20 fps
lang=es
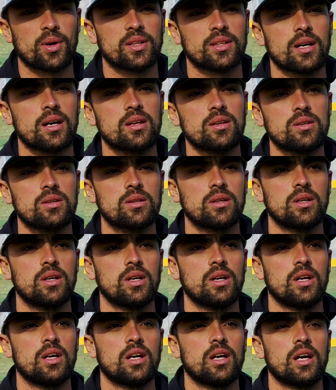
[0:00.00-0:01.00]
estadio.
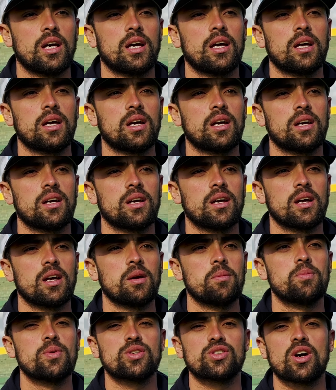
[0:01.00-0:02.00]
Eh,
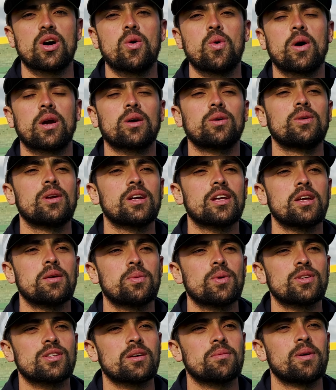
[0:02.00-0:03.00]
empiezo a jugar con un
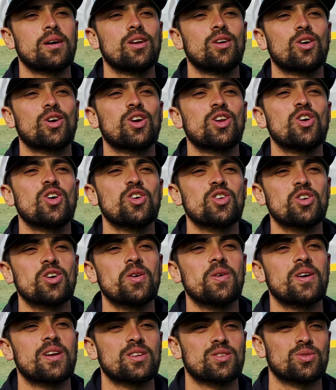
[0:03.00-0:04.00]
equipo que se llama Los Criollos
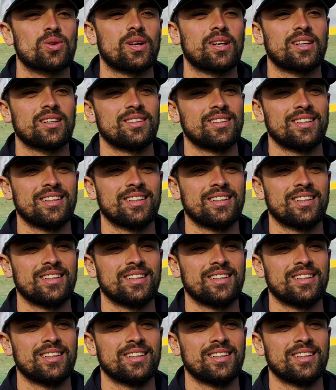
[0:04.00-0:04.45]
de Venezuela.